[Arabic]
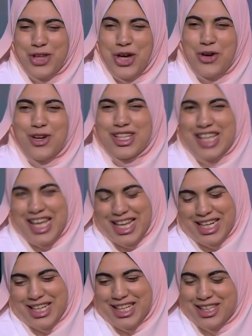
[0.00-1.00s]
هو ده
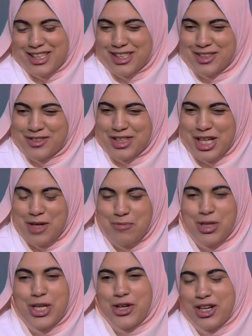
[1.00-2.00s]

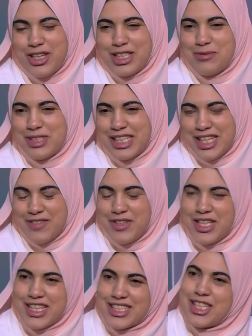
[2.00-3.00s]
المليار القادم دي في
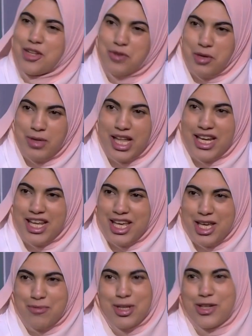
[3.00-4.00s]
ناس كتير فهمتها ان
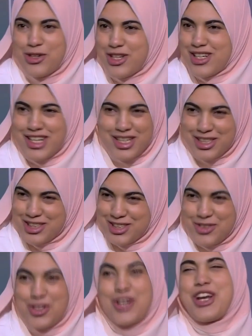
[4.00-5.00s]
هي مليار
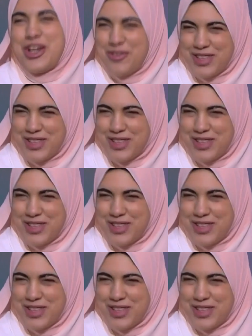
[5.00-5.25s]
فلوس دولار او آه،